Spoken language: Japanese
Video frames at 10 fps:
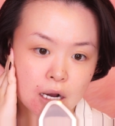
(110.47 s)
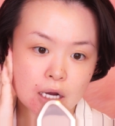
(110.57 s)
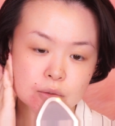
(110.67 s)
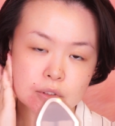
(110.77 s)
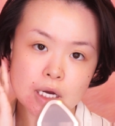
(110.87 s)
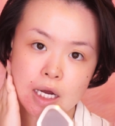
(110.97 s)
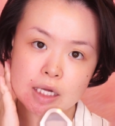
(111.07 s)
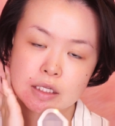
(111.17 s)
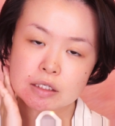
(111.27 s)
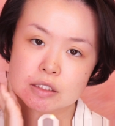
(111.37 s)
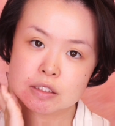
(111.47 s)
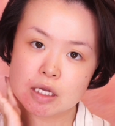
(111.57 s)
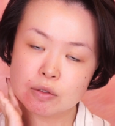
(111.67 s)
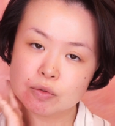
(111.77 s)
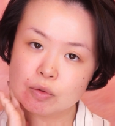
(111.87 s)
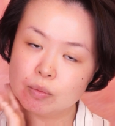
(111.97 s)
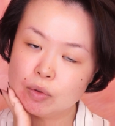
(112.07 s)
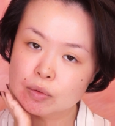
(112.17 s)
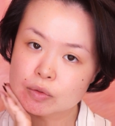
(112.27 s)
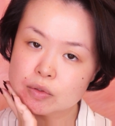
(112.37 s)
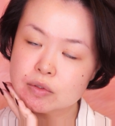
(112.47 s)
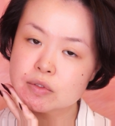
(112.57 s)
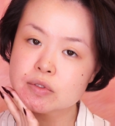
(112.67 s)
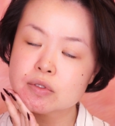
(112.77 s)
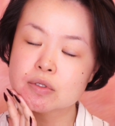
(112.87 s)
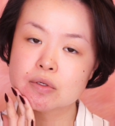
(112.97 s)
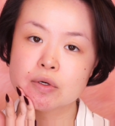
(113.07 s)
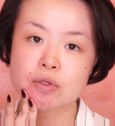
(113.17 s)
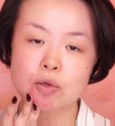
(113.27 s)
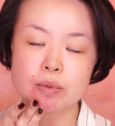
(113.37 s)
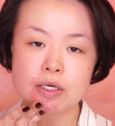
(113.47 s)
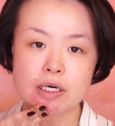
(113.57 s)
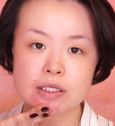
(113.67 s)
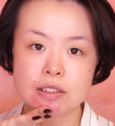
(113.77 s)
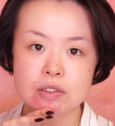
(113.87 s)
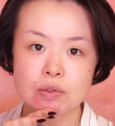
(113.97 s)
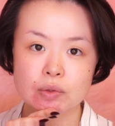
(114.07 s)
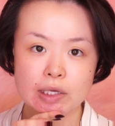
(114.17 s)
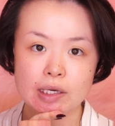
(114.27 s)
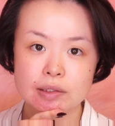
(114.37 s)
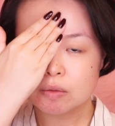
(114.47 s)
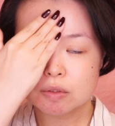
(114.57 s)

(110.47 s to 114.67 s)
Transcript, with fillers: あのね肌につけるとものすごい伸びがいいんですよね